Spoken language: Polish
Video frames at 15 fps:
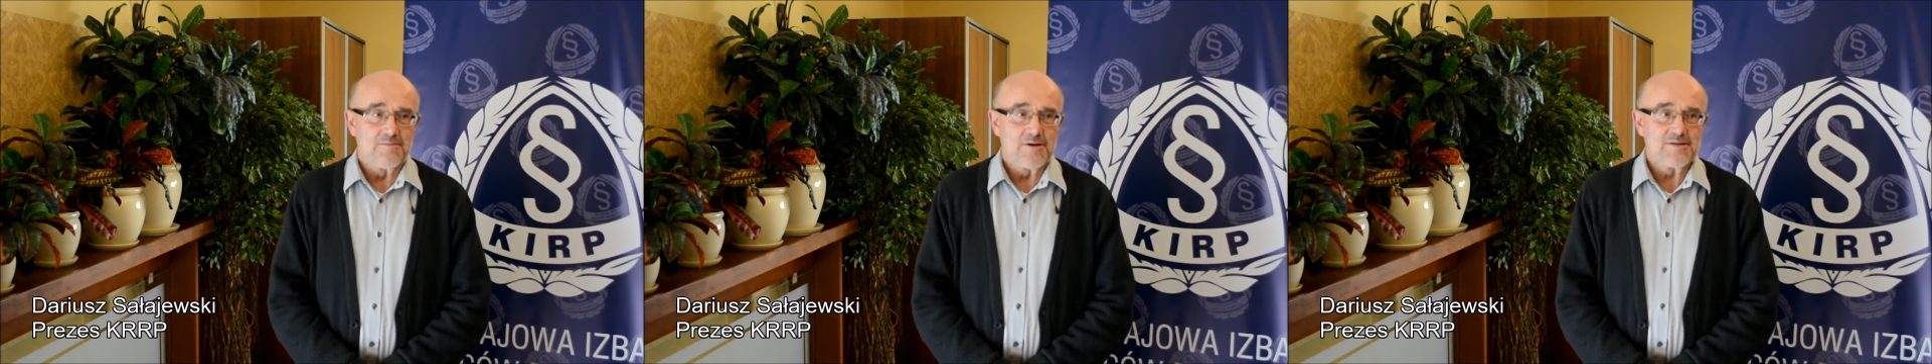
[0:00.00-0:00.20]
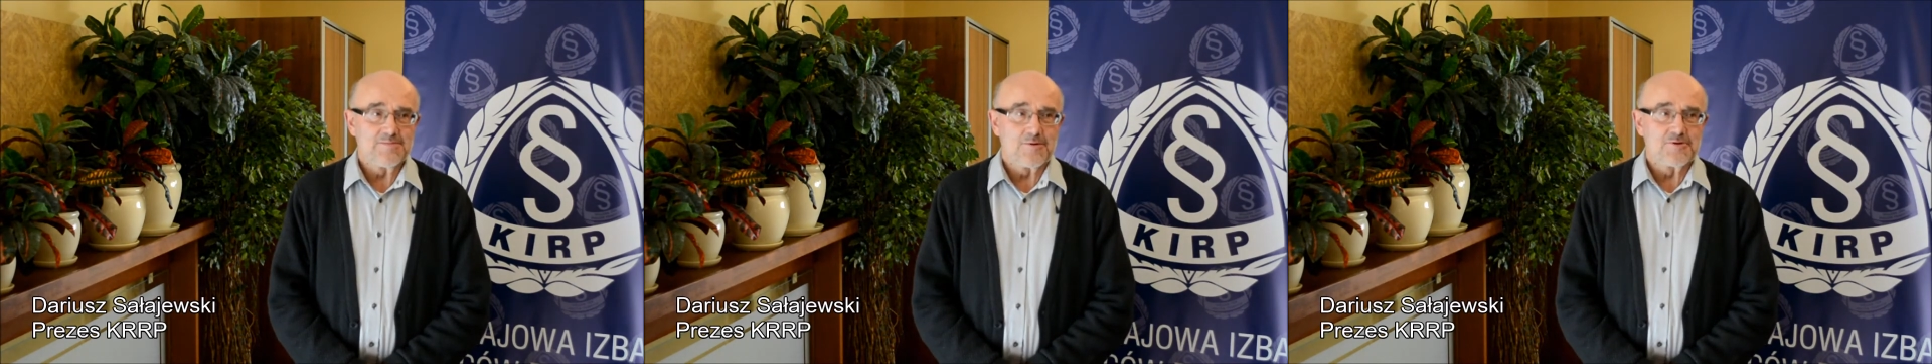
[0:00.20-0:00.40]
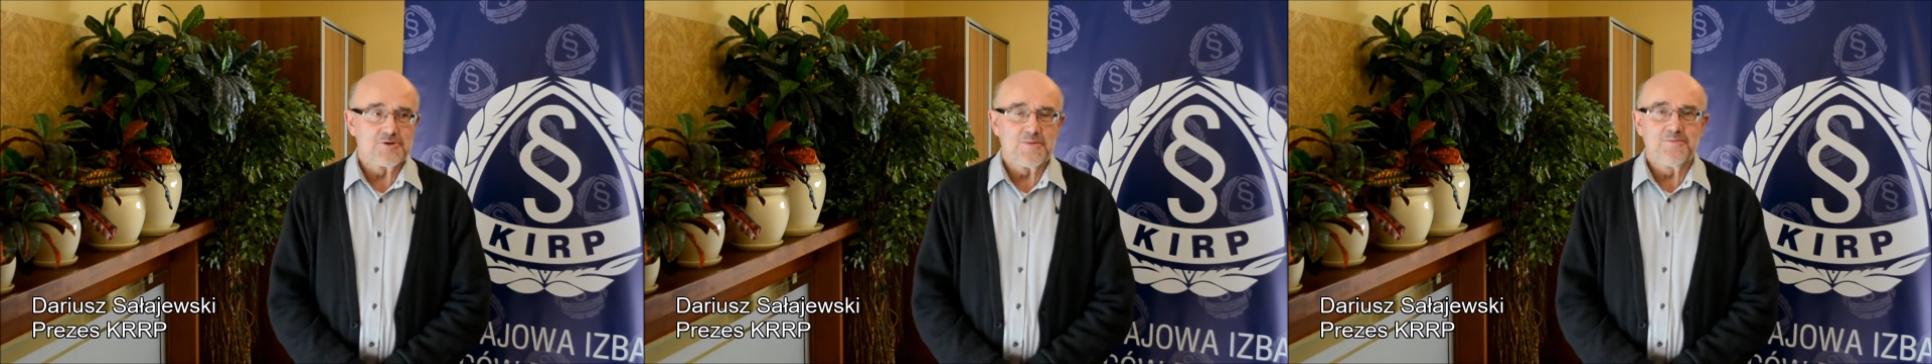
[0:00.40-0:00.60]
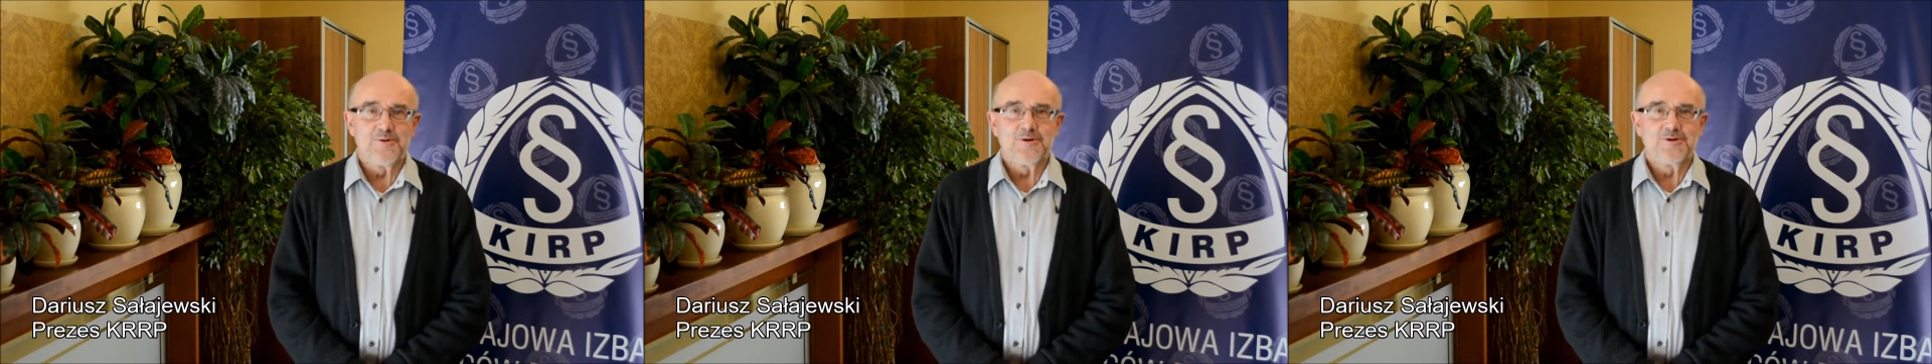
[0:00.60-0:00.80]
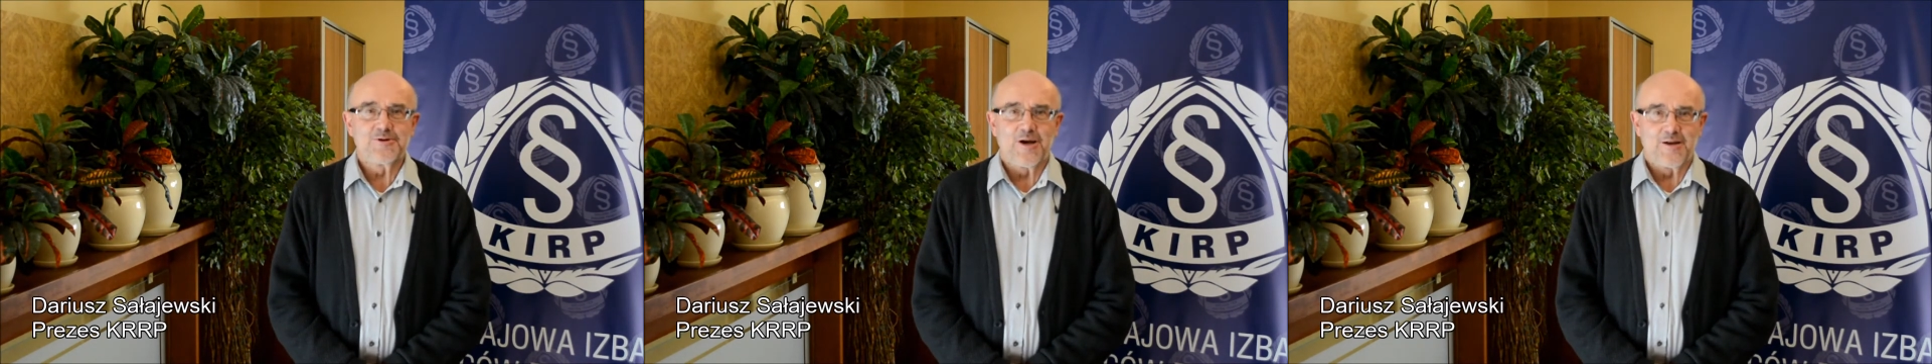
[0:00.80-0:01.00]
bez potrzeby
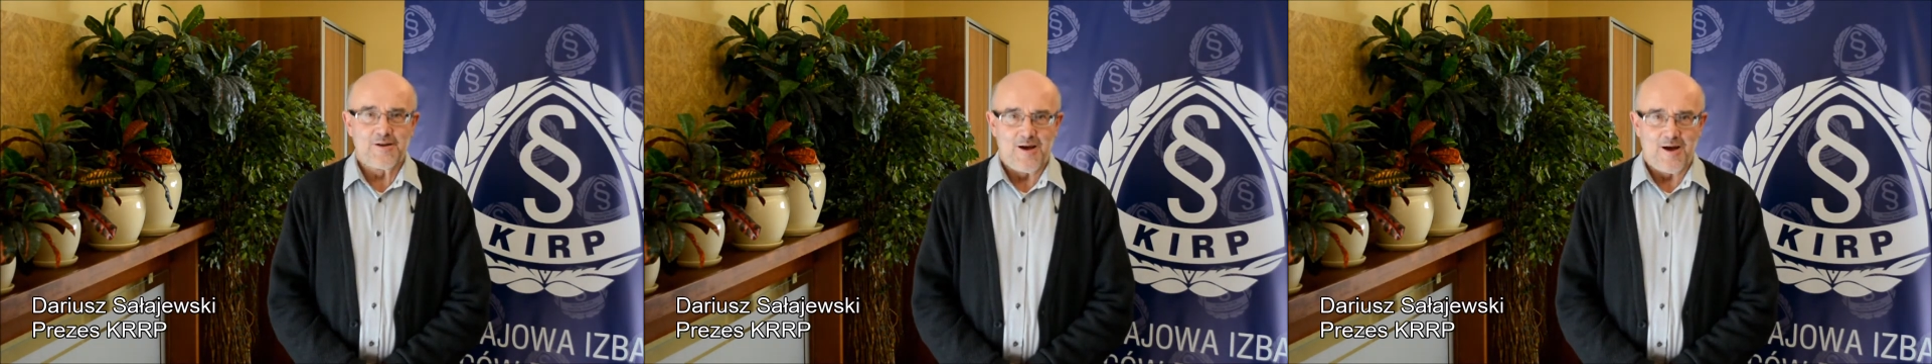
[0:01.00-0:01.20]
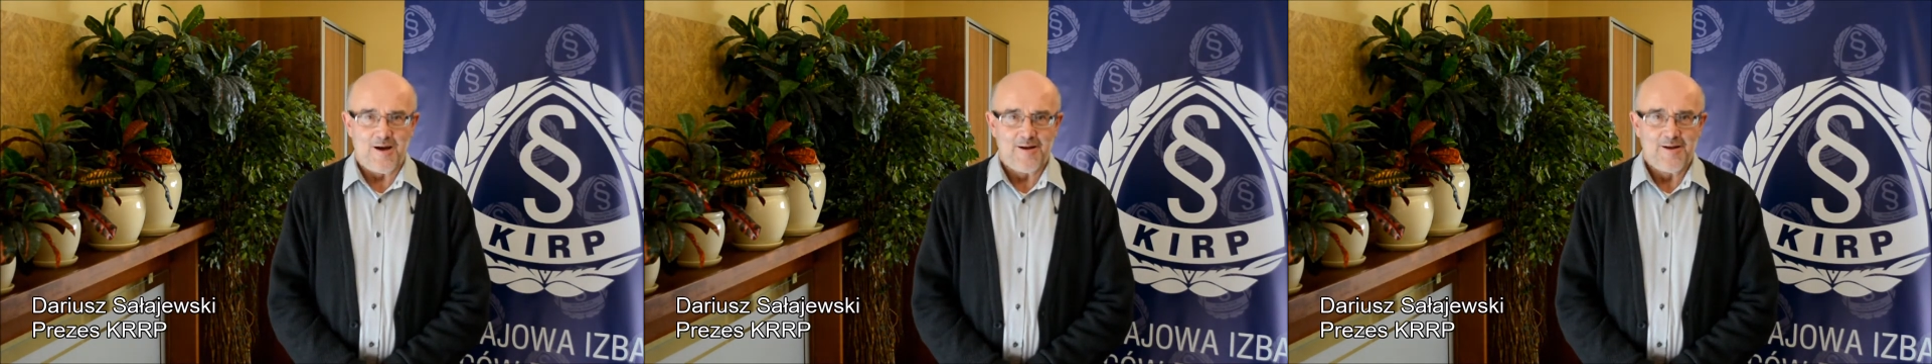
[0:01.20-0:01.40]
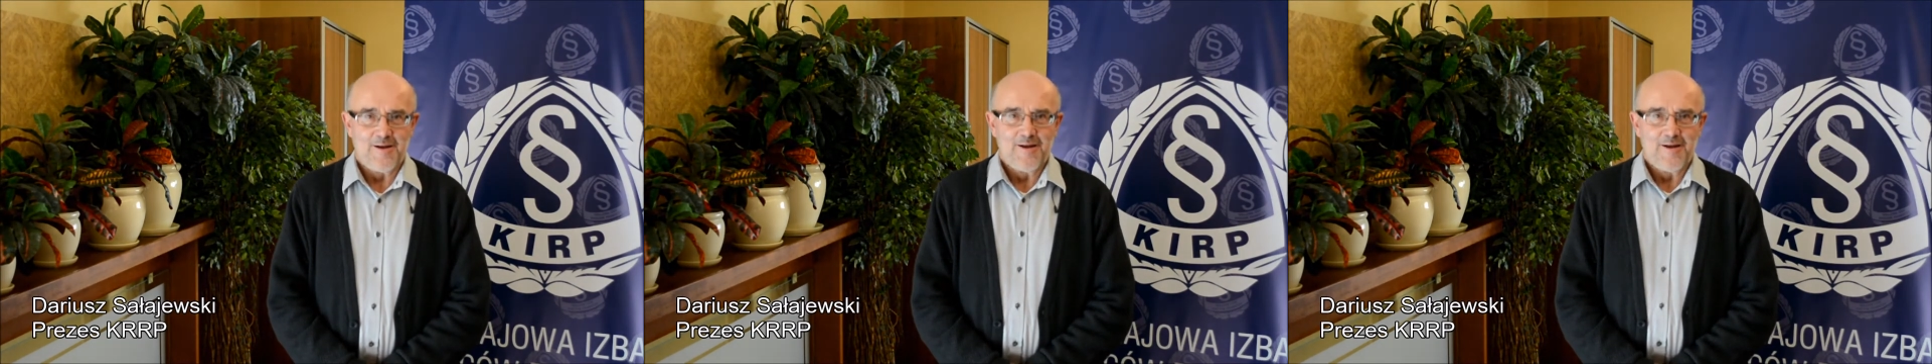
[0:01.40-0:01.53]
liczenia,